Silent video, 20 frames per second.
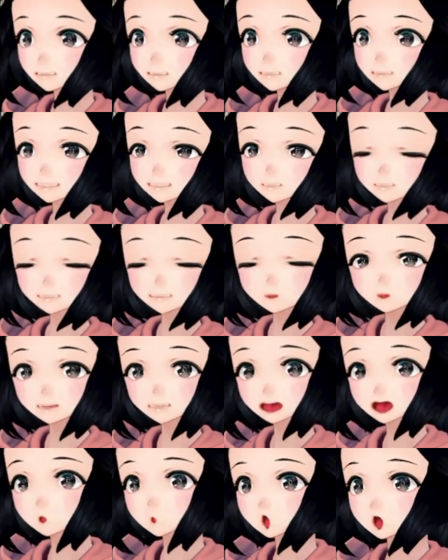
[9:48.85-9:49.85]

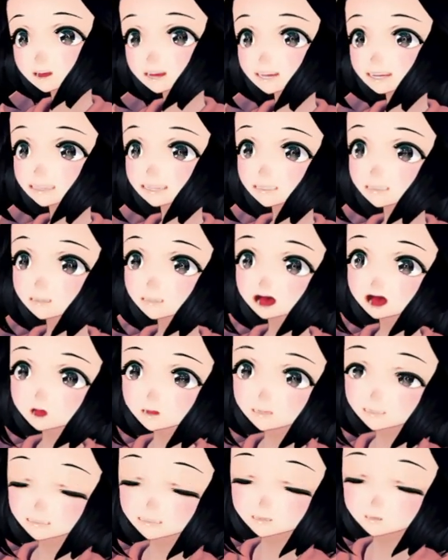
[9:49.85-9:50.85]
quindi però potete
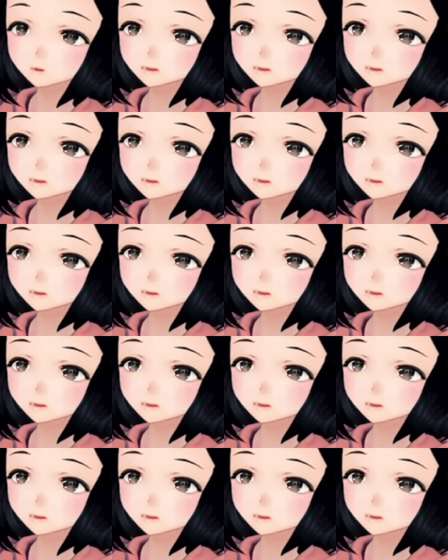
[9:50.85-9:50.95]
trovarlo